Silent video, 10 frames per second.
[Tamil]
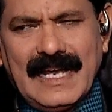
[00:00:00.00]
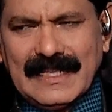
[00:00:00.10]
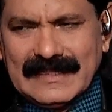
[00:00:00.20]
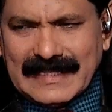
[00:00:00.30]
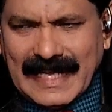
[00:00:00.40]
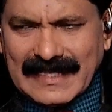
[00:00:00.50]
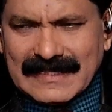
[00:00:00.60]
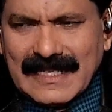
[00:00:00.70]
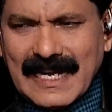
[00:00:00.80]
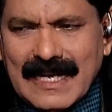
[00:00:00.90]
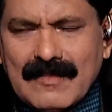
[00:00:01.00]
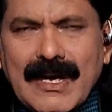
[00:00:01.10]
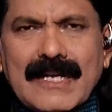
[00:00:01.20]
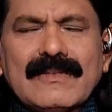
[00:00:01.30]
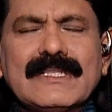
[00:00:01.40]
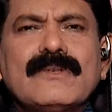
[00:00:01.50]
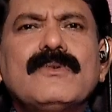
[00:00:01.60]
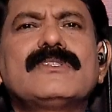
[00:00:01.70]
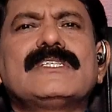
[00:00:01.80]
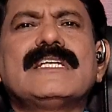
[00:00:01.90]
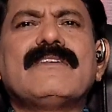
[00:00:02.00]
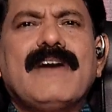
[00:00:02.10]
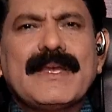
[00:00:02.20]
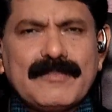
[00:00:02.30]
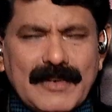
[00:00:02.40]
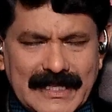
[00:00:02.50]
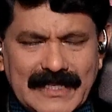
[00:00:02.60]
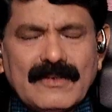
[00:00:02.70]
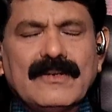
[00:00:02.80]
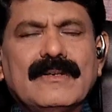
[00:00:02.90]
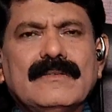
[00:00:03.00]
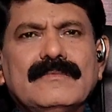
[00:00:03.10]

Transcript: அது கேன்சராக மாறுவதற்கு ஒரு சின்ன வாய்ப்பு அதிகம்